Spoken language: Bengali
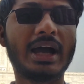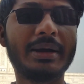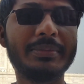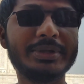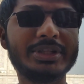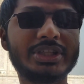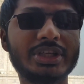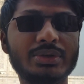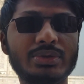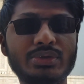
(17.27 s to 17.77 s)

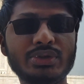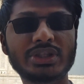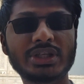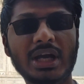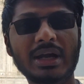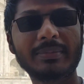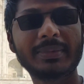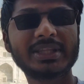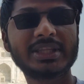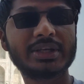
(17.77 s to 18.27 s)
আমি যেহেতু
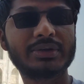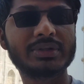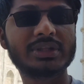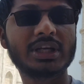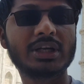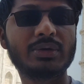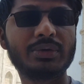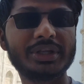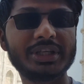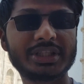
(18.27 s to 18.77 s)
সাংবাদিকতা
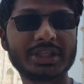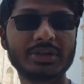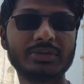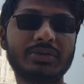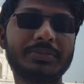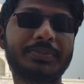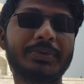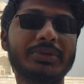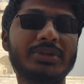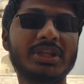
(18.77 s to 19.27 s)
করি
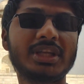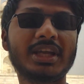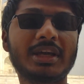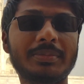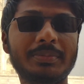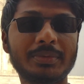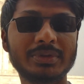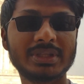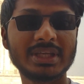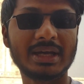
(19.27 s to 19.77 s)
সেহেতু পত্রিকার
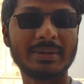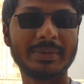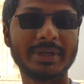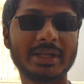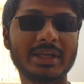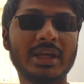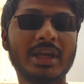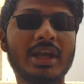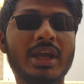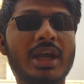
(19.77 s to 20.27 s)
প্রতি আমার
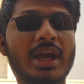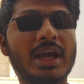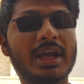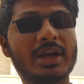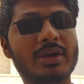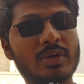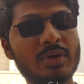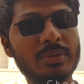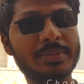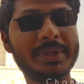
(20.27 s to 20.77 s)

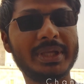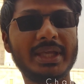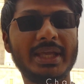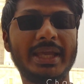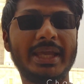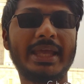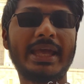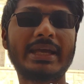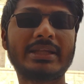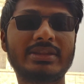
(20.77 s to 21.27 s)
খুবই
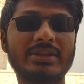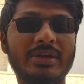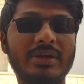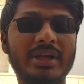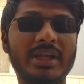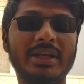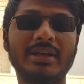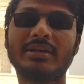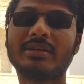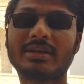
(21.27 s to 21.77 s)
এক
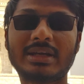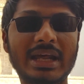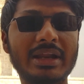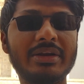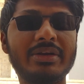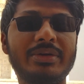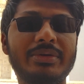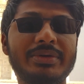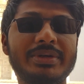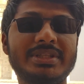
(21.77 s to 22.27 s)
ধরনের টান
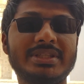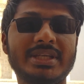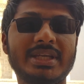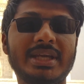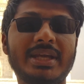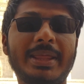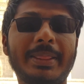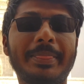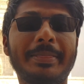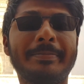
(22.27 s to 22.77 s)
রয়েছে
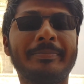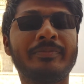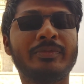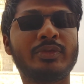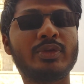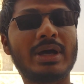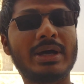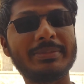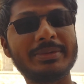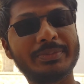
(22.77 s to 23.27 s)

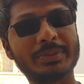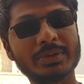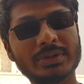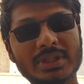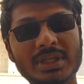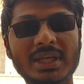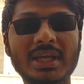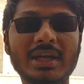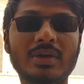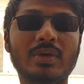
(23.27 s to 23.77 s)
তো আমি
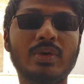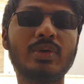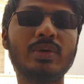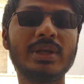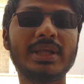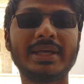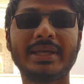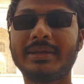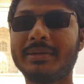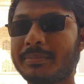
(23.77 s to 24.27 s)
পত্রিকা
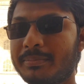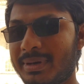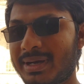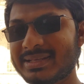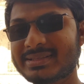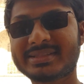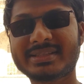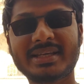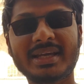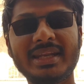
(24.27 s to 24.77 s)
খুলে
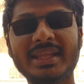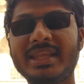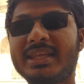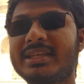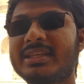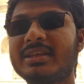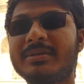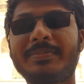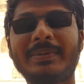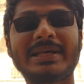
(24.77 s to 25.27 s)
মাঝখানে
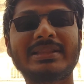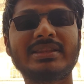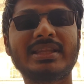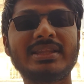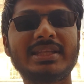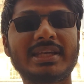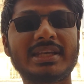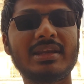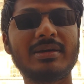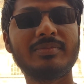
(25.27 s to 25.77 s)
একটি পাতা
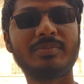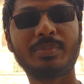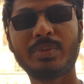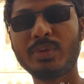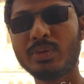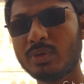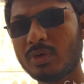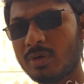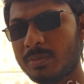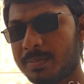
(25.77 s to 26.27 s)
দেখলাম
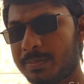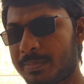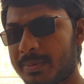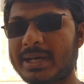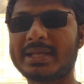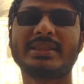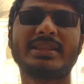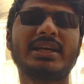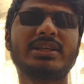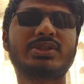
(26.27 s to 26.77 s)
পুরো
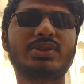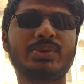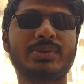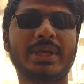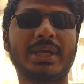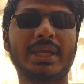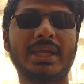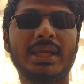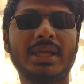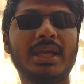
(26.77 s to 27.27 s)
পাতা জুড়ে